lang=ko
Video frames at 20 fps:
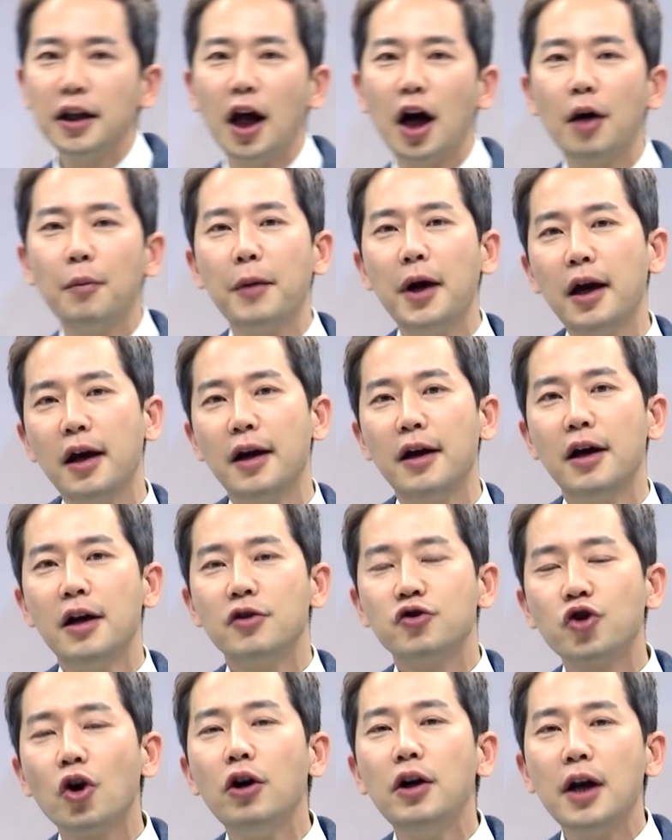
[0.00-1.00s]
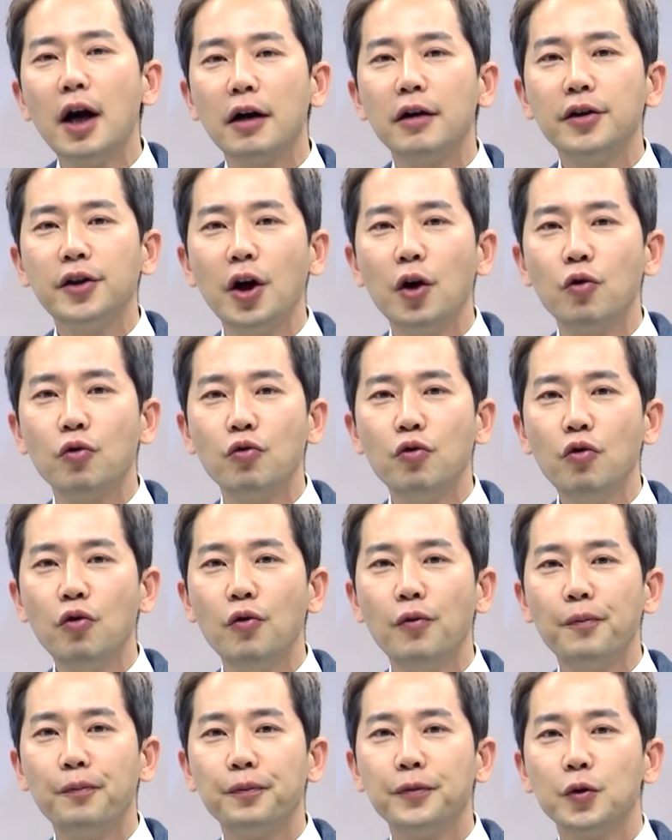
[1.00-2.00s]
다음에 전략을 세우고
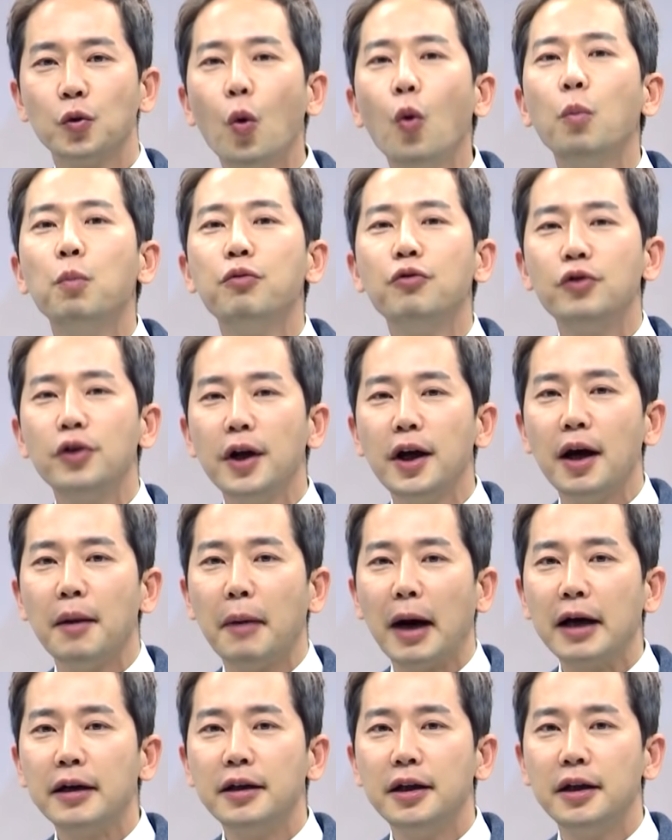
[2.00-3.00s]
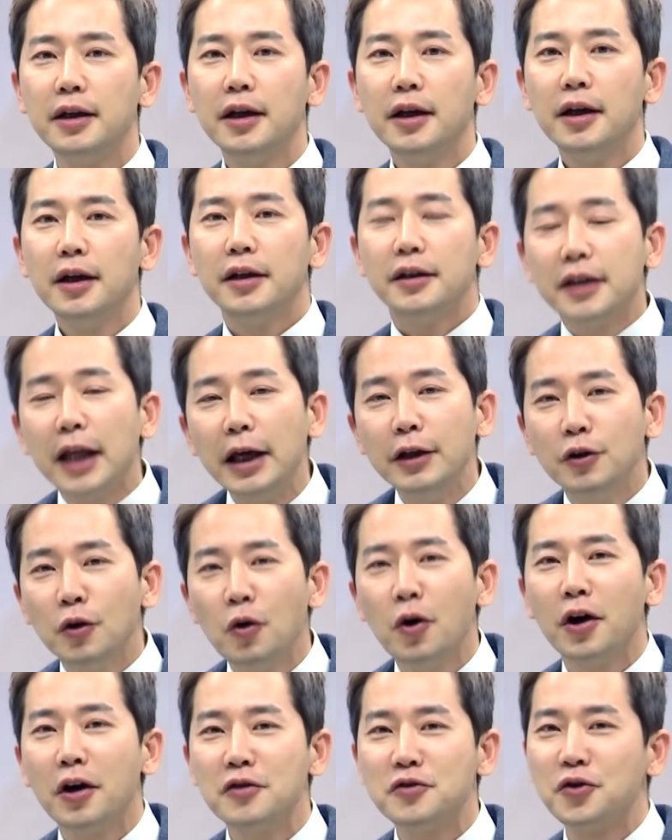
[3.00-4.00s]
공부를 해야 말이 되는
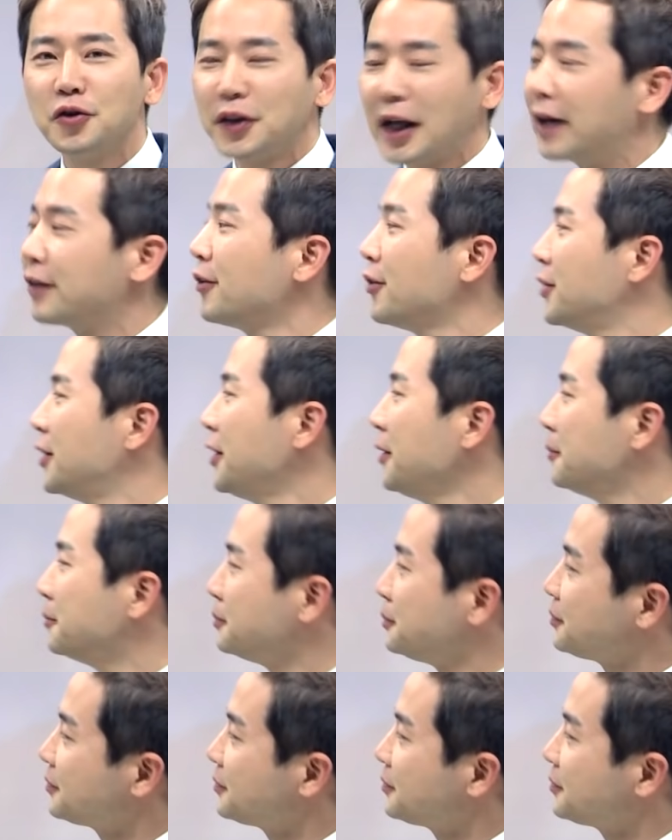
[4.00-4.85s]
거겠죠, 당연히.